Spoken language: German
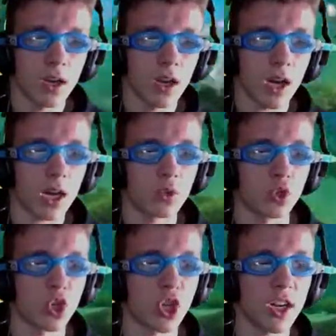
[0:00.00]
Ach du
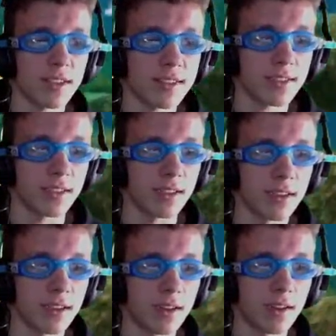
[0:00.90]
Scheiße.
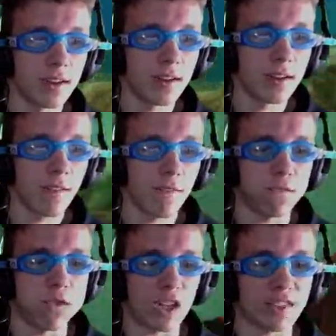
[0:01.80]

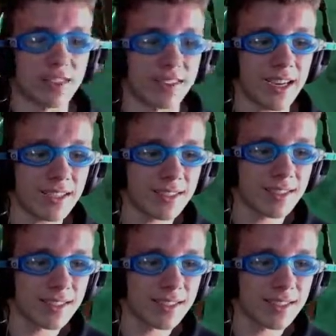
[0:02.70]
Was ist das?